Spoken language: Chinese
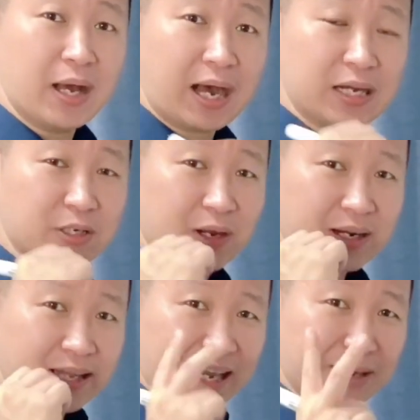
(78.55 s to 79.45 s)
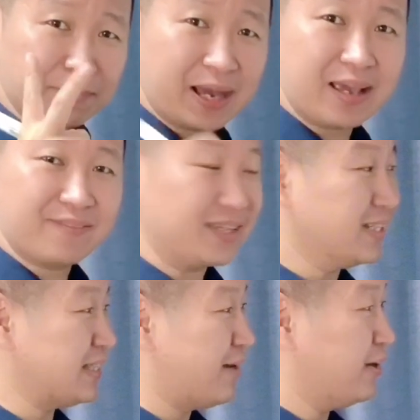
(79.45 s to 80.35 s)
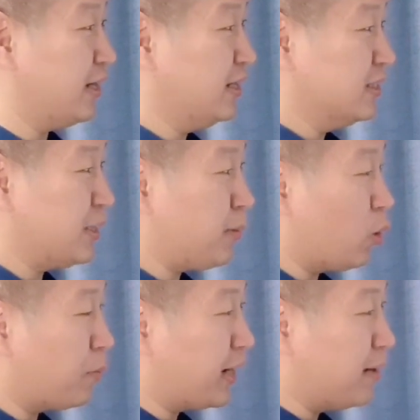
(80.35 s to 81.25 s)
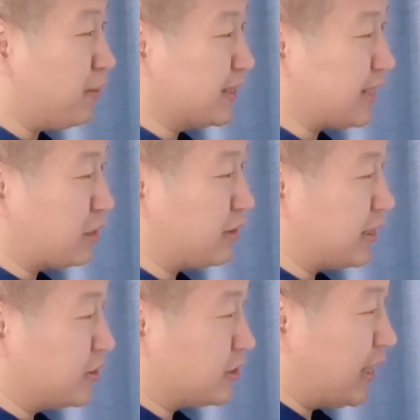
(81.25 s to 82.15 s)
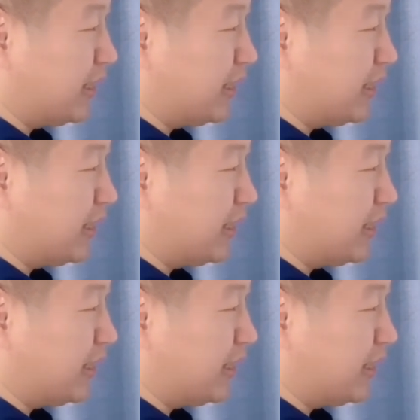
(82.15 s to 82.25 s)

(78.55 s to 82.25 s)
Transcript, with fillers: 按照两拍为一个单位。那么我们看把它打出来呢，就是